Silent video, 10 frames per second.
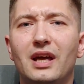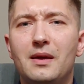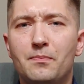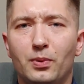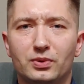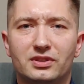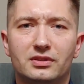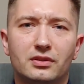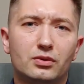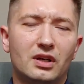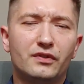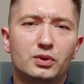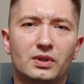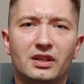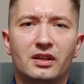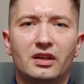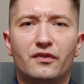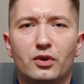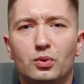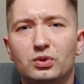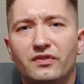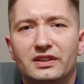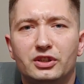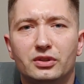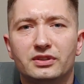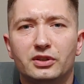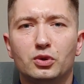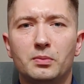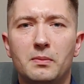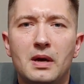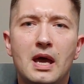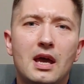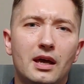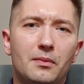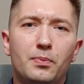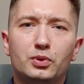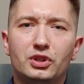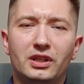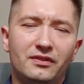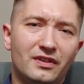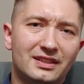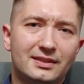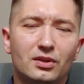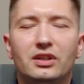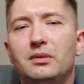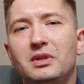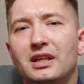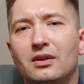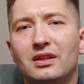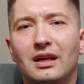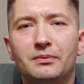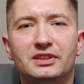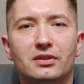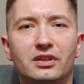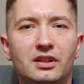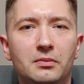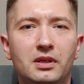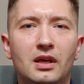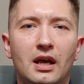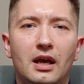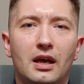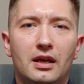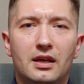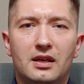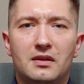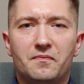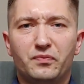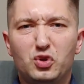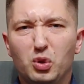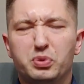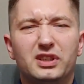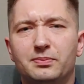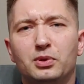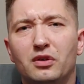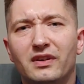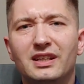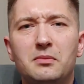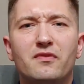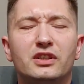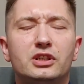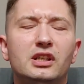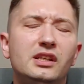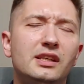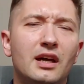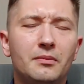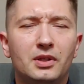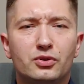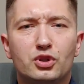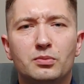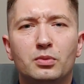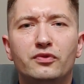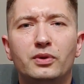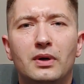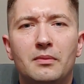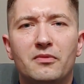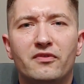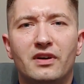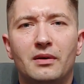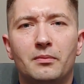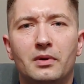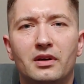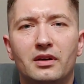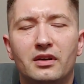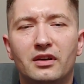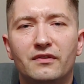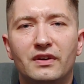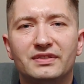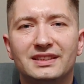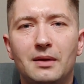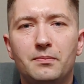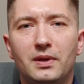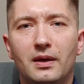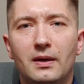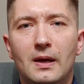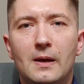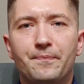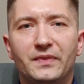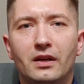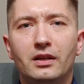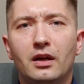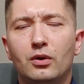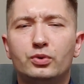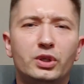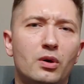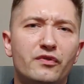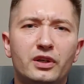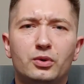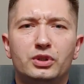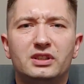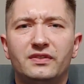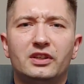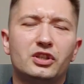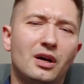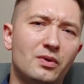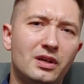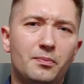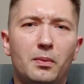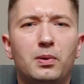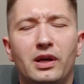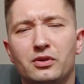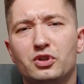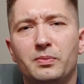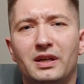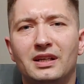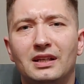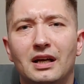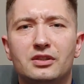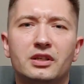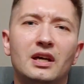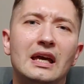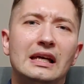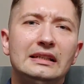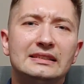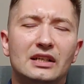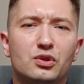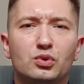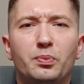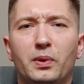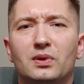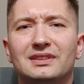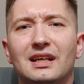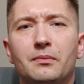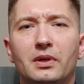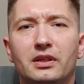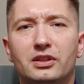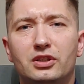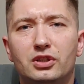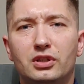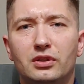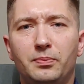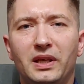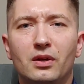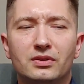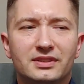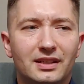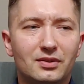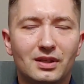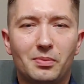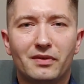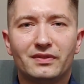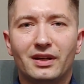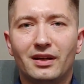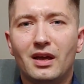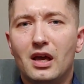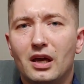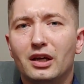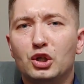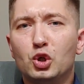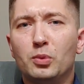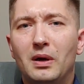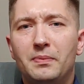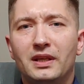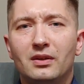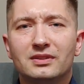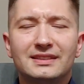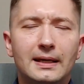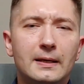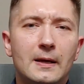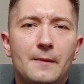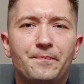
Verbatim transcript: Tempus, która wyszła na rynek w roku 2007, później wraz z kolejnymi nagrodami, z kolejnymi e, dobrze zbudowanymi właśnie liniami, o czym mówiłem Wam e, we wstępie. E, jego udziały w rynku się zwiększały, popularność marki także i zaczął dopiero zarabiać pieniądze i to naprawdę grube pieniądze